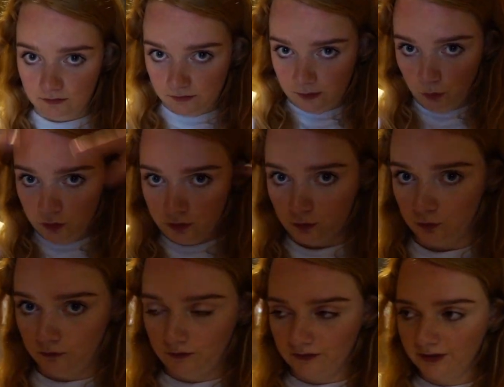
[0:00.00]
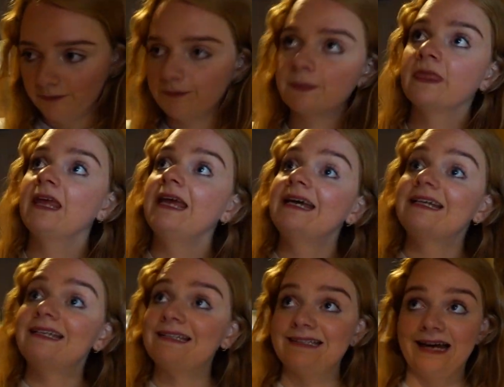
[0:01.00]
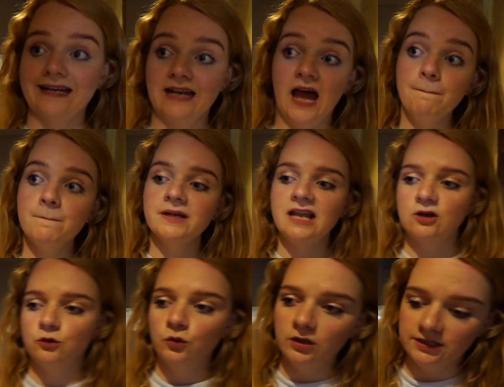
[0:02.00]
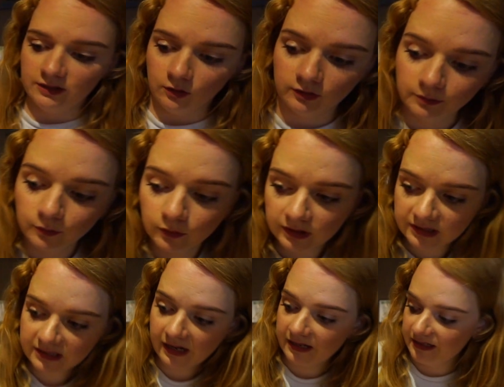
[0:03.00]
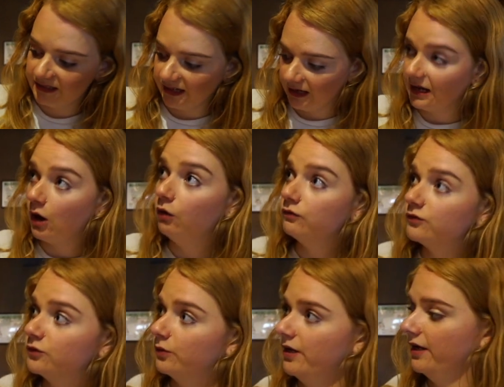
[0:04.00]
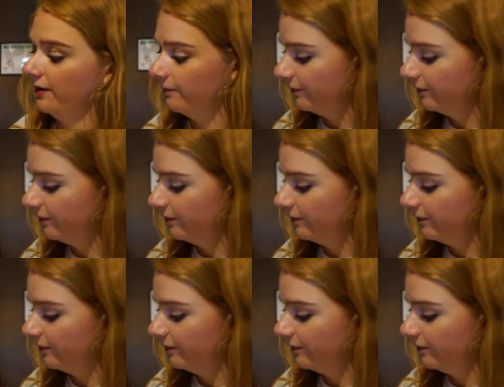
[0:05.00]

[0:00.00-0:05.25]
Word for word: dann wird es so wie wir. Dann hat man natürlich auch die Möglichkeit, die Sachen aufzuhängen.